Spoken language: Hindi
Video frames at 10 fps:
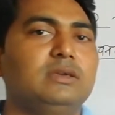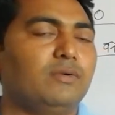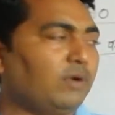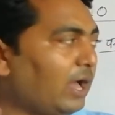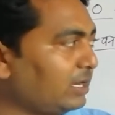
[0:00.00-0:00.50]

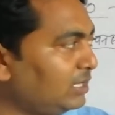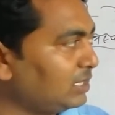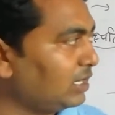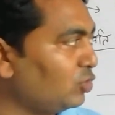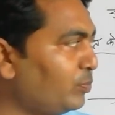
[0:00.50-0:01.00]
वहाँ की
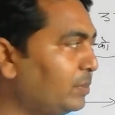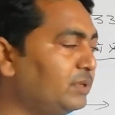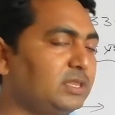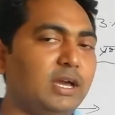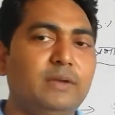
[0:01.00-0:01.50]
जल की
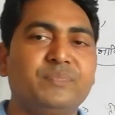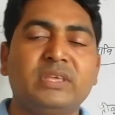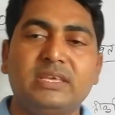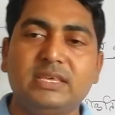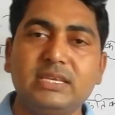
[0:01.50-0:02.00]
उपलब्धता
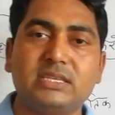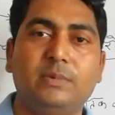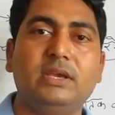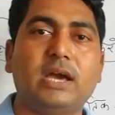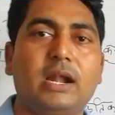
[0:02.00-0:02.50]
ये
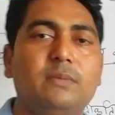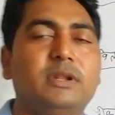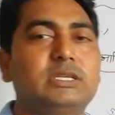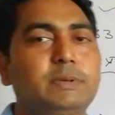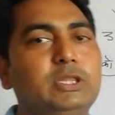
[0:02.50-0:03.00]
सभी कार्ड
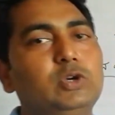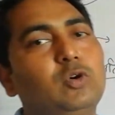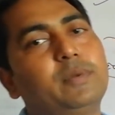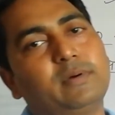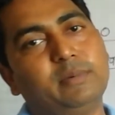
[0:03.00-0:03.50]
वनस्पति
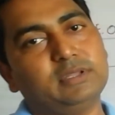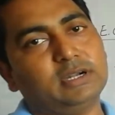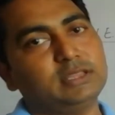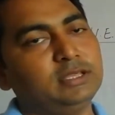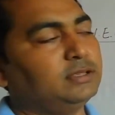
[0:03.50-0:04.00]
को प्रभावित
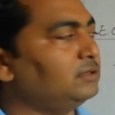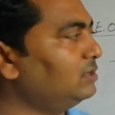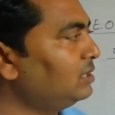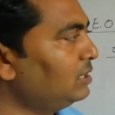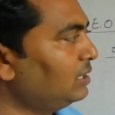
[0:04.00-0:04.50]
करते हैं
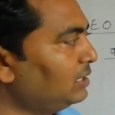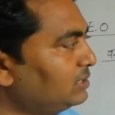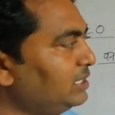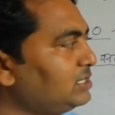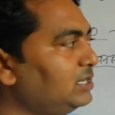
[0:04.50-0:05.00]

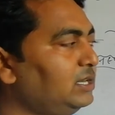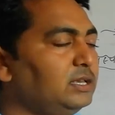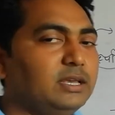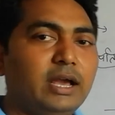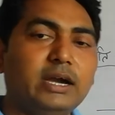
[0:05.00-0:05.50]
जैसे
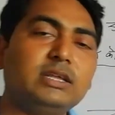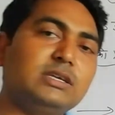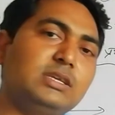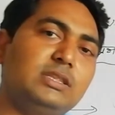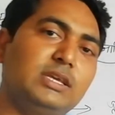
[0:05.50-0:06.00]
अगर
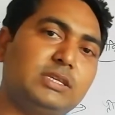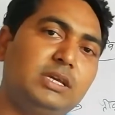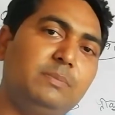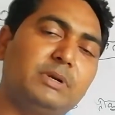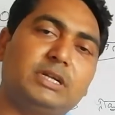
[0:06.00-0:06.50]
किसी देश
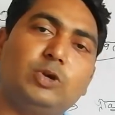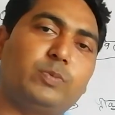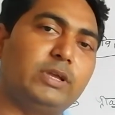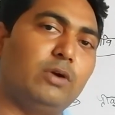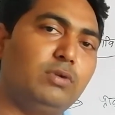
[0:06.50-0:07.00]
की मिट्टी
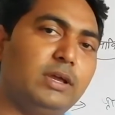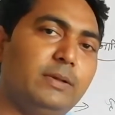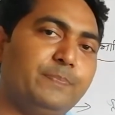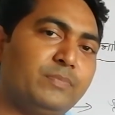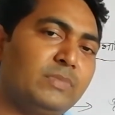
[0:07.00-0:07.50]
उपजाऊ है
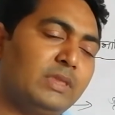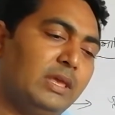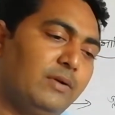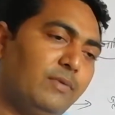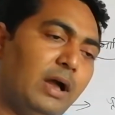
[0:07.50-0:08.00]

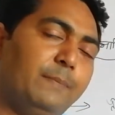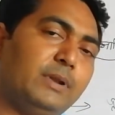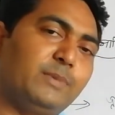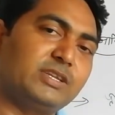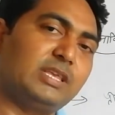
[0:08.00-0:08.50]
वहाँ
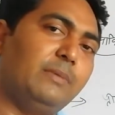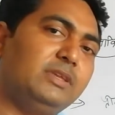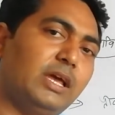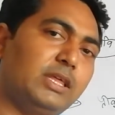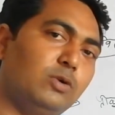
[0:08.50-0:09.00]
पर वर्षा भी
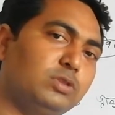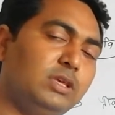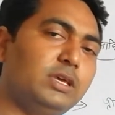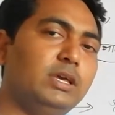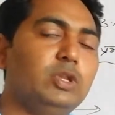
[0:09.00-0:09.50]
ज़्यादा
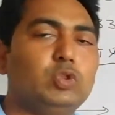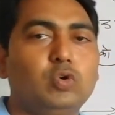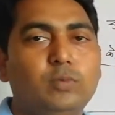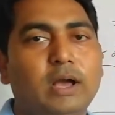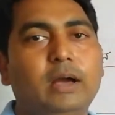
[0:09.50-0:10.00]
होती है
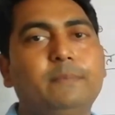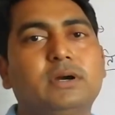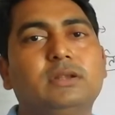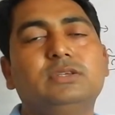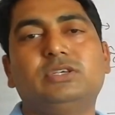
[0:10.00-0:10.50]
तो वहाँ
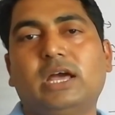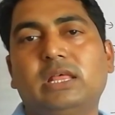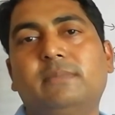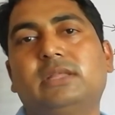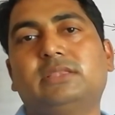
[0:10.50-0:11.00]
पर
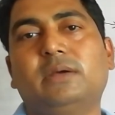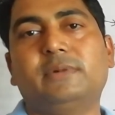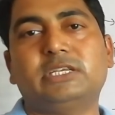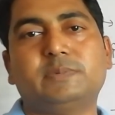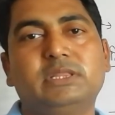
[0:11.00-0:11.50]
ज़्यादा मात्रा
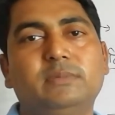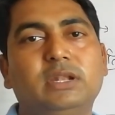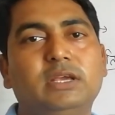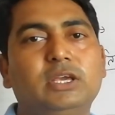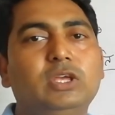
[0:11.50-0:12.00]
वनस्पति
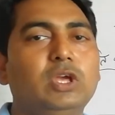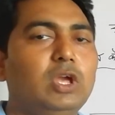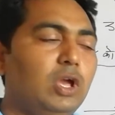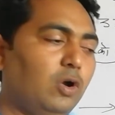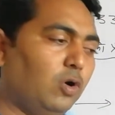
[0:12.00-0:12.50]
मिलेगी
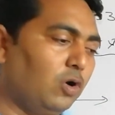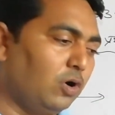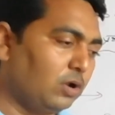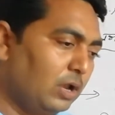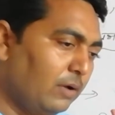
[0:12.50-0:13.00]

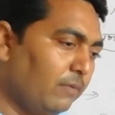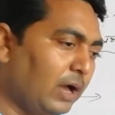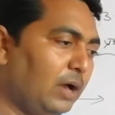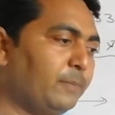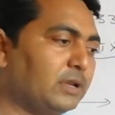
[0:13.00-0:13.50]
और
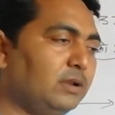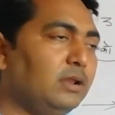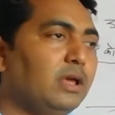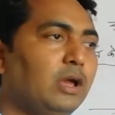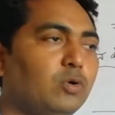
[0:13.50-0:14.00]
वहाँ पर
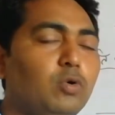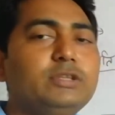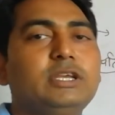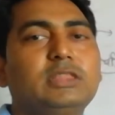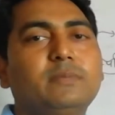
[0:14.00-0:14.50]
कुल
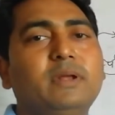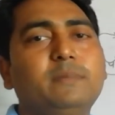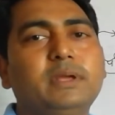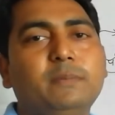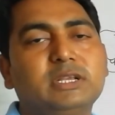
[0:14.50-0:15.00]
क्षेत्रफल
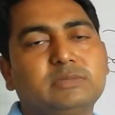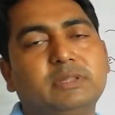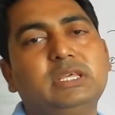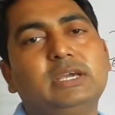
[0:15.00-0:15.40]
पे वनस्पति